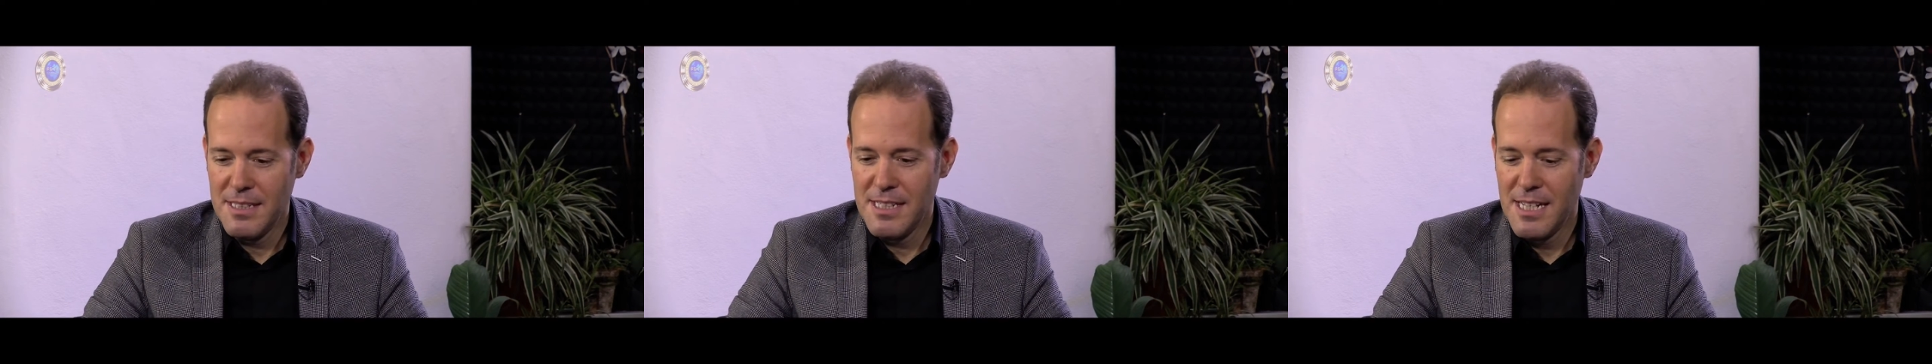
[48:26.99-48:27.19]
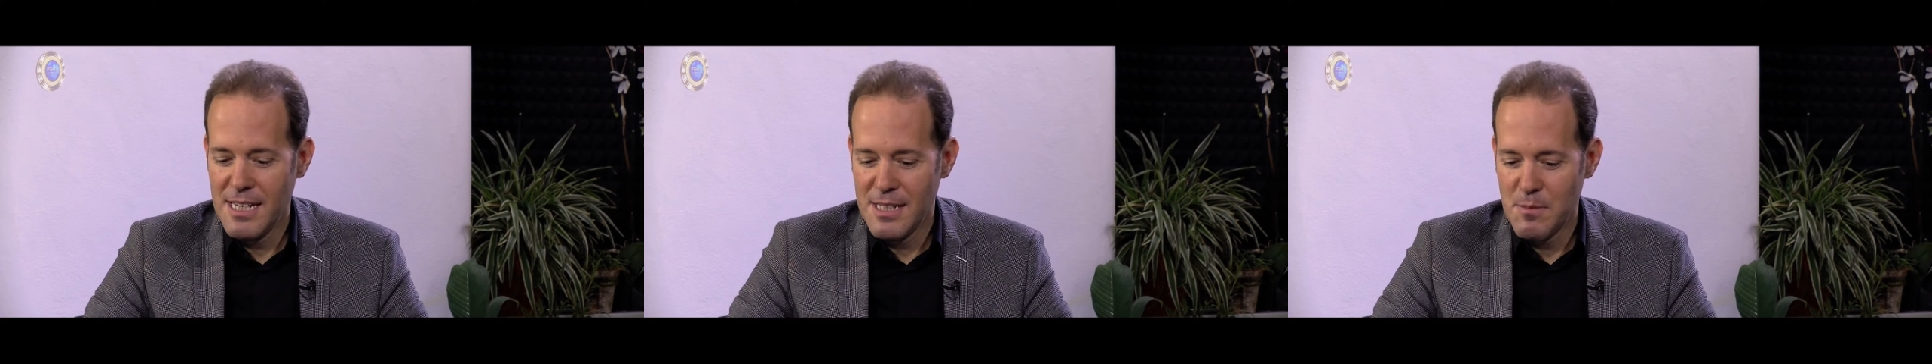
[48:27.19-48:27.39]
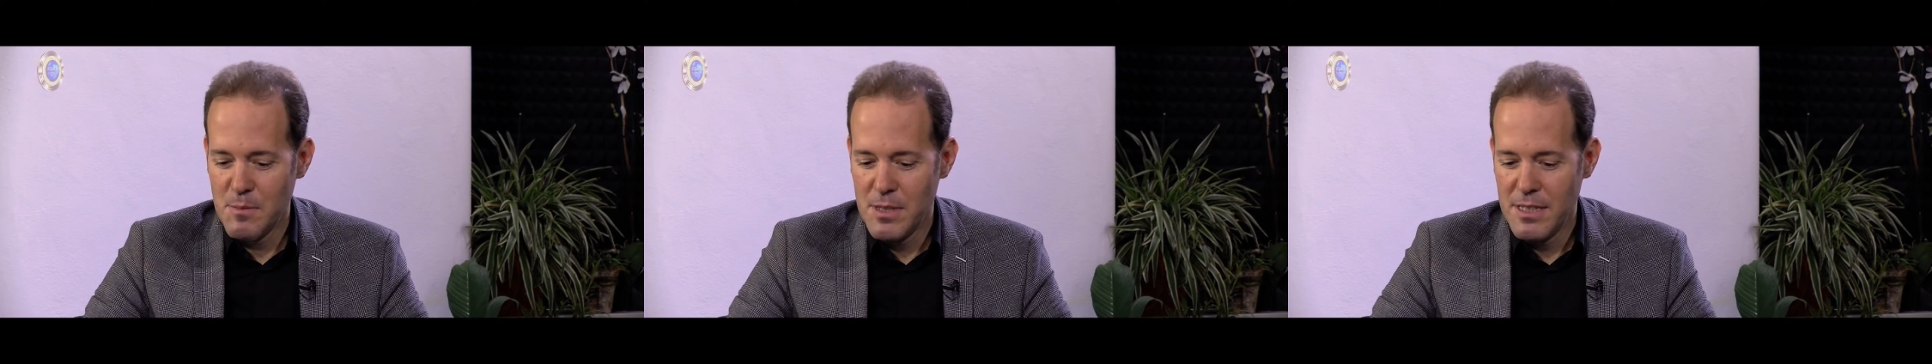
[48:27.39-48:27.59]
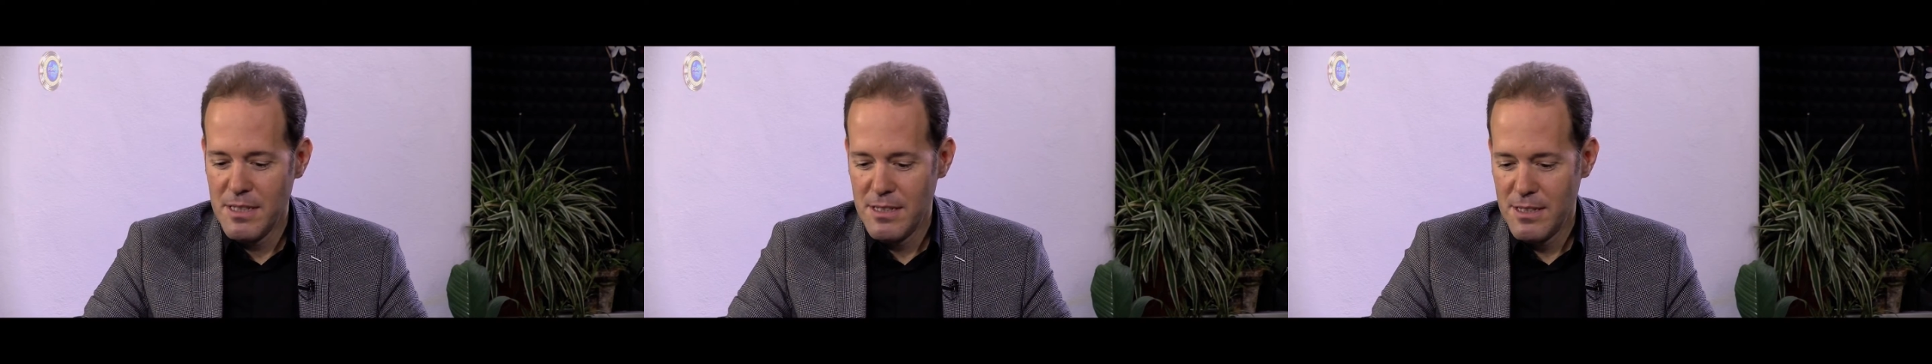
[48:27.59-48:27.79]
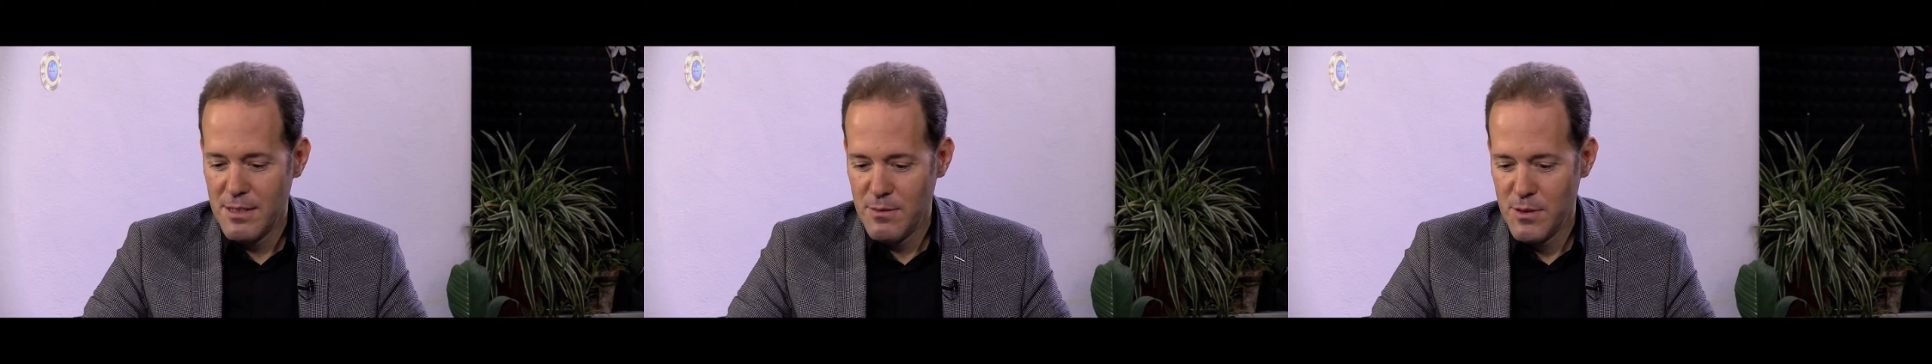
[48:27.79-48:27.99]
in einem
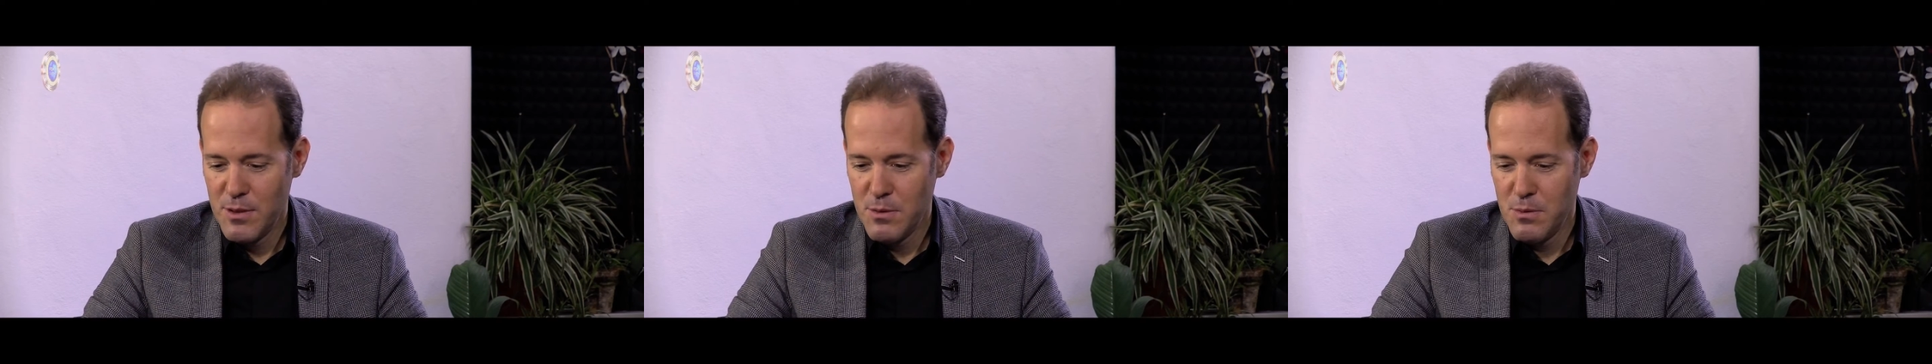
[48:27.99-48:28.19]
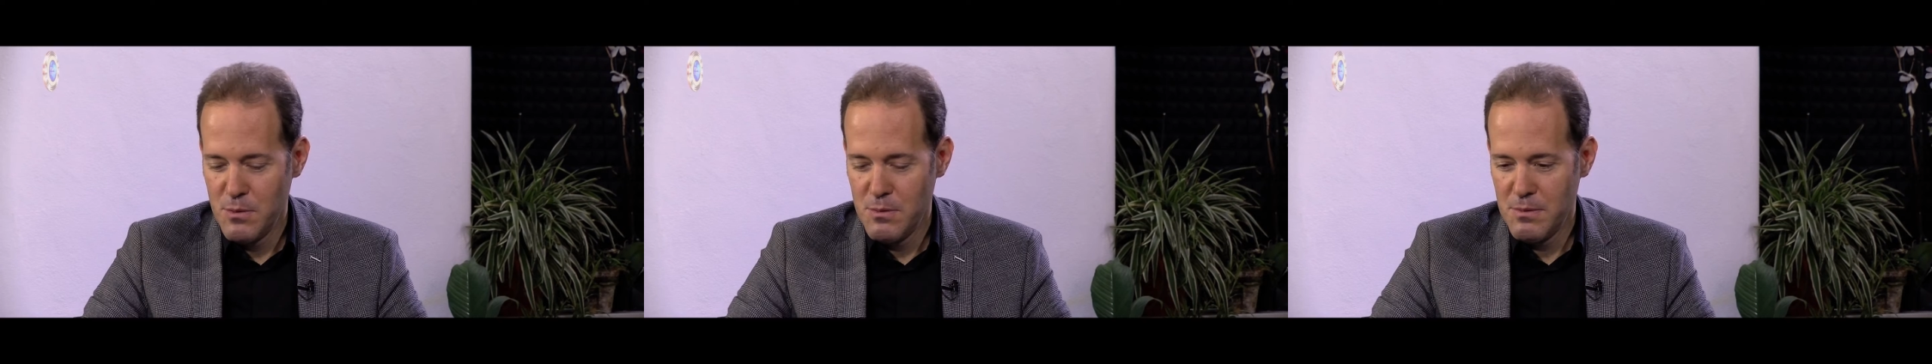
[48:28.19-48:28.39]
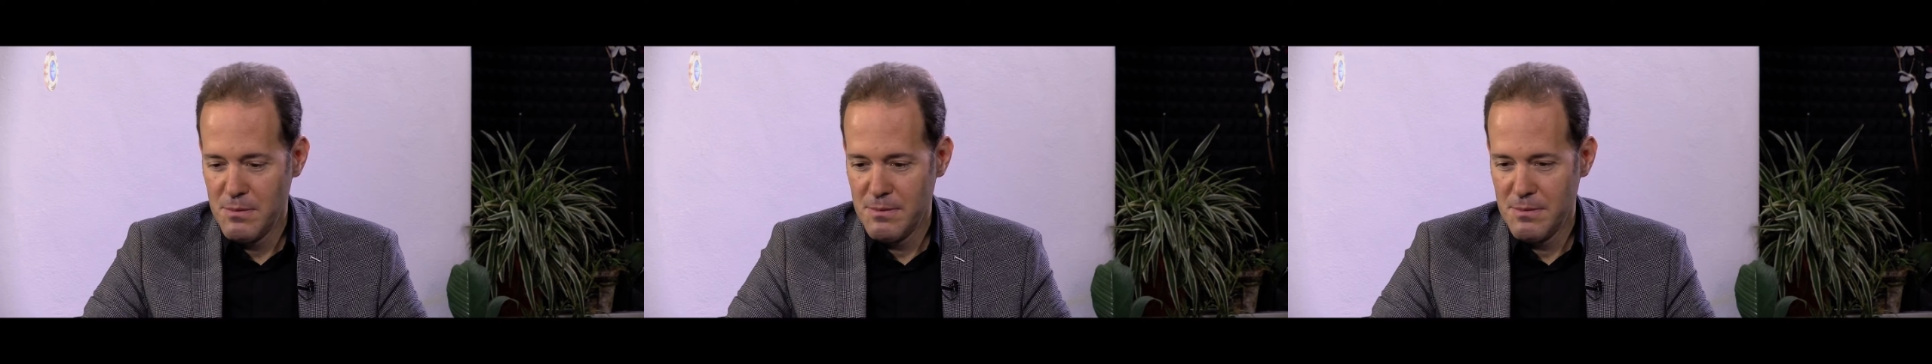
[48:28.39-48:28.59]
Interview.